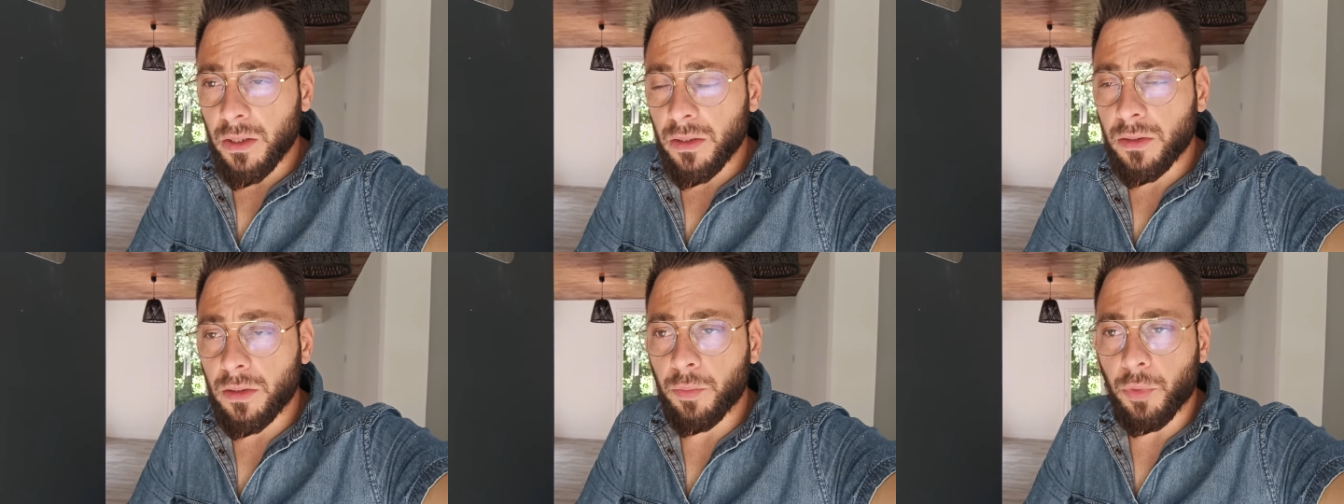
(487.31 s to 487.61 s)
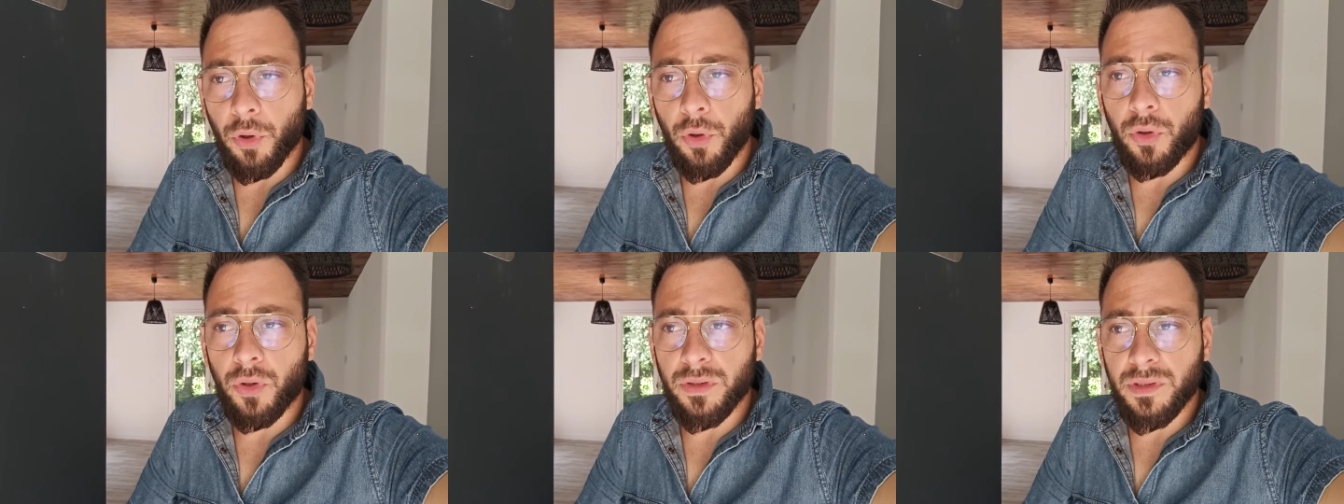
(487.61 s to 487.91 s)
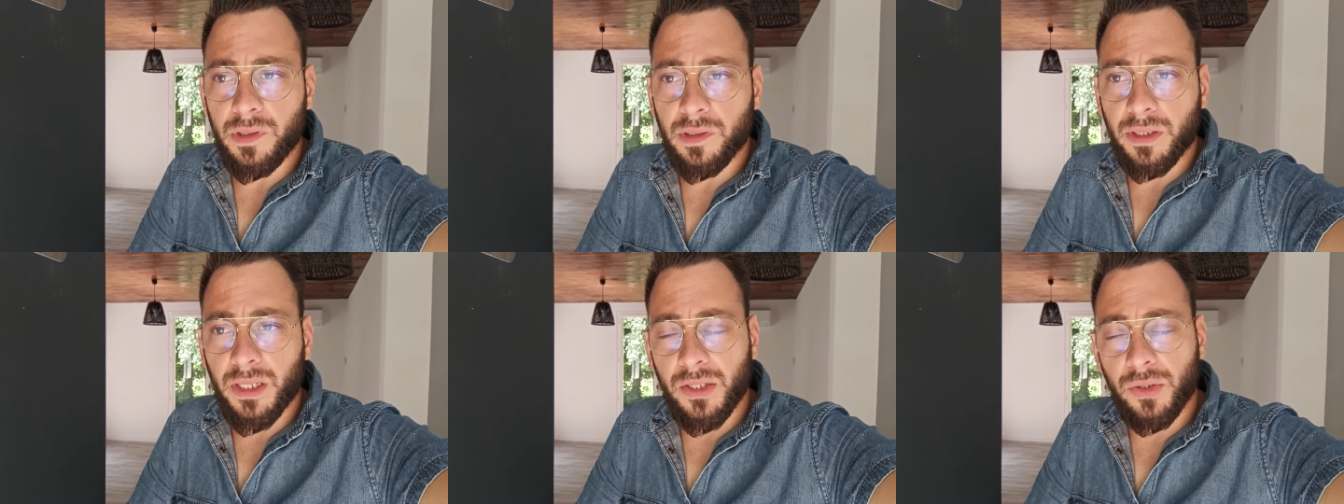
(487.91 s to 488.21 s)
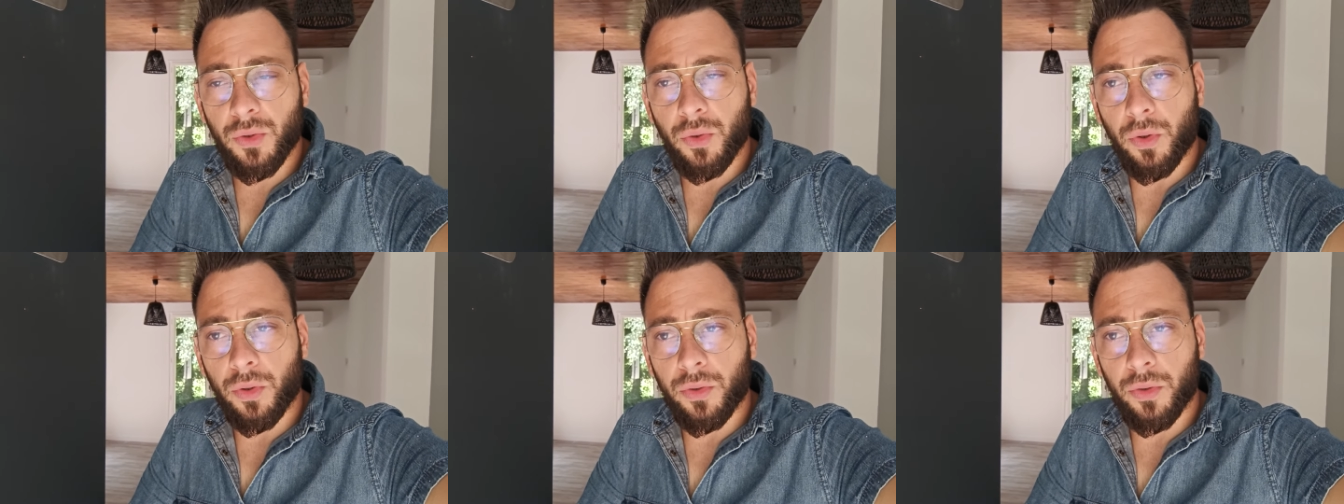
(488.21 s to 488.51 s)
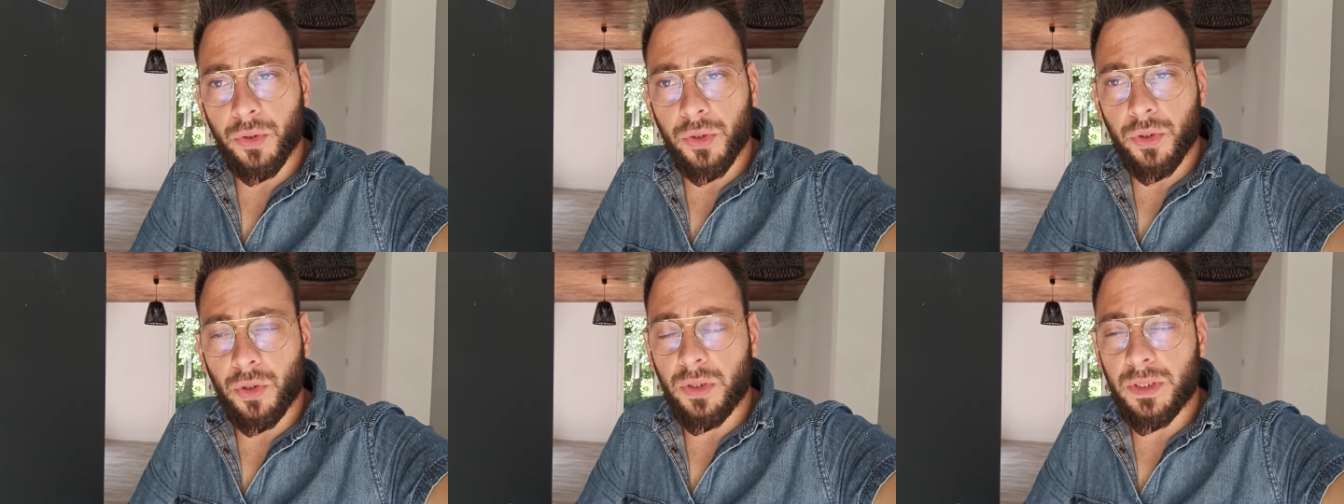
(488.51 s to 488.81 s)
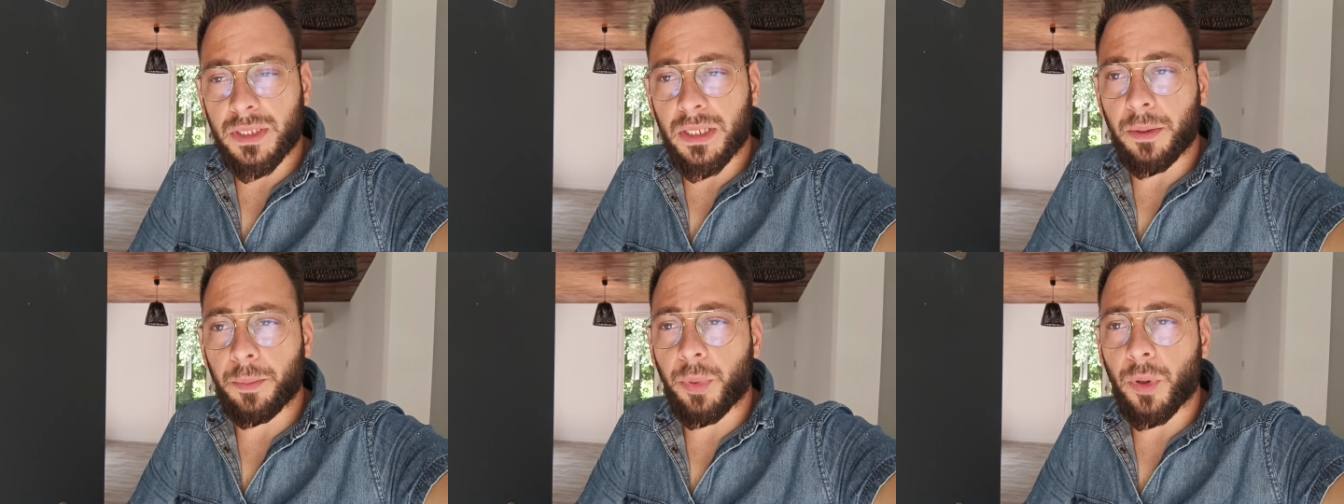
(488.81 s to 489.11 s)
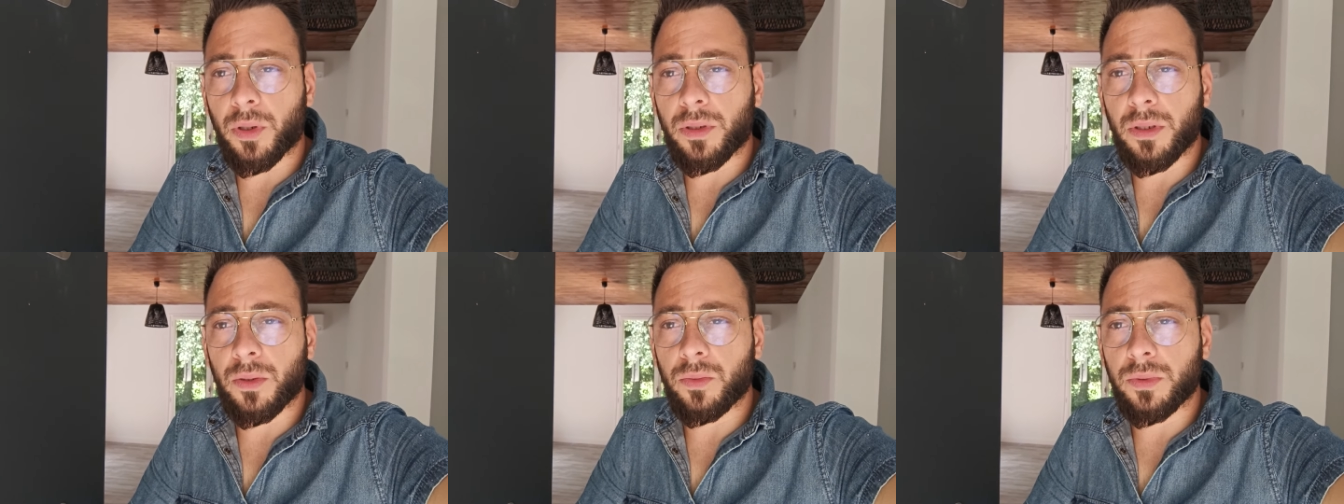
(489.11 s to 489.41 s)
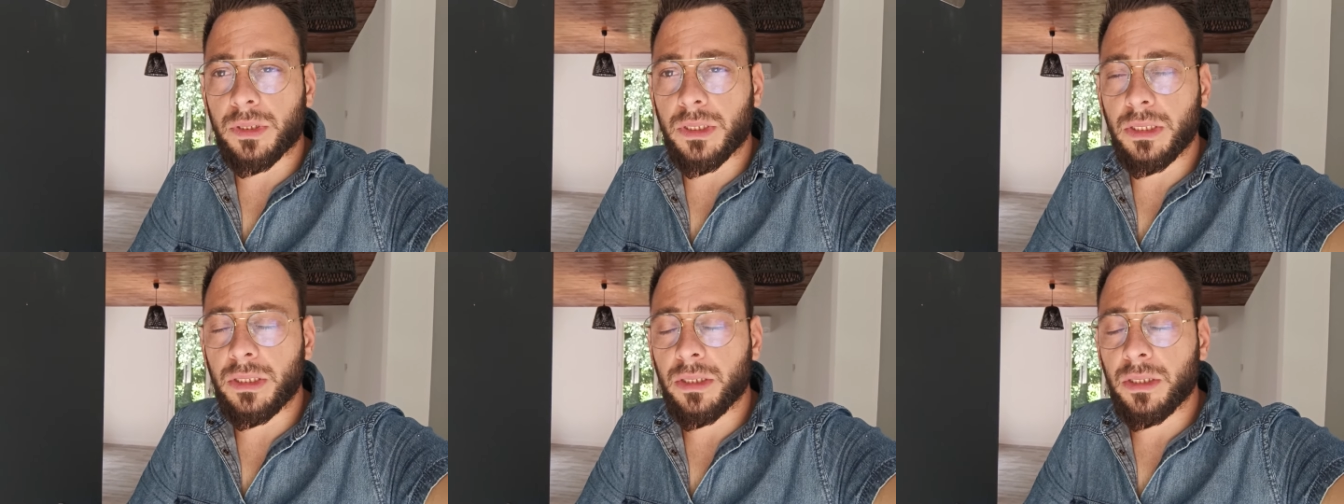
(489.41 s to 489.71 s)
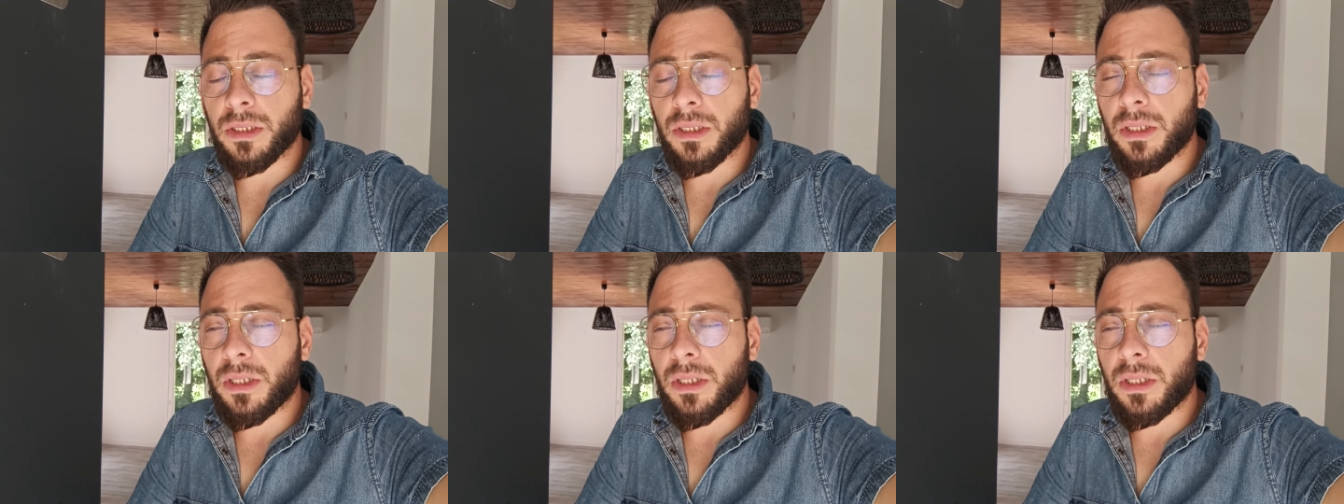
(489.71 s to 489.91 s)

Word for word: de me reconcentrer sur autre chose, c'est important aussi.